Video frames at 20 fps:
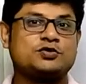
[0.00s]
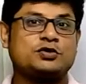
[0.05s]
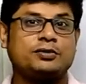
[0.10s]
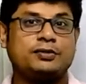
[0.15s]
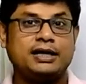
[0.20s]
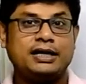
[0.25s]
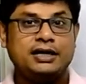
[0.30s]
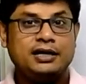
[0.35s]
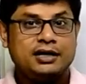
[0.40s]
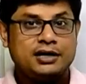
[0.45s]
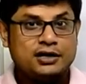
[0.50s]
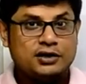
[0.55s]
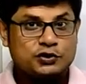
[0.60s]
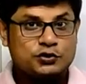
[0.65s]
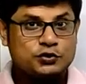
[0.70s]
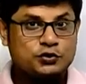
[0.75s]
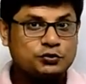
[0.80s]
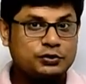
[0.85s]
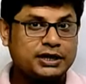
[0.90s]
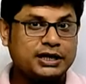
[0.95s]
আমরা সবাই
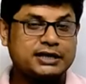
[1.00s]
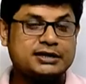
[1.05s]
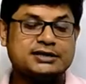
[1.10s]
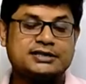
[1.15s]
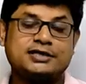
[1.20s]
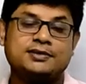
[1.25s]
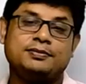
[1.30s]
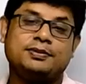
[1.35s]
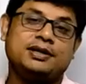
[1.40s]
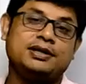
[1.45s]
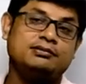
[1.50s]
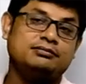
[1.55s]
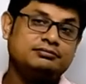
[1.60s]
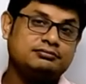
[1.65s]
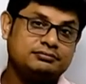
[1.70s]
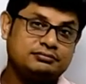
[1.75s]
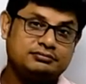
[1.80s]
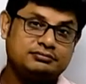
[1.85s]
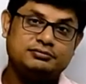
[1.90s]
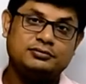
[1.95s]
শুনে এসেছি বা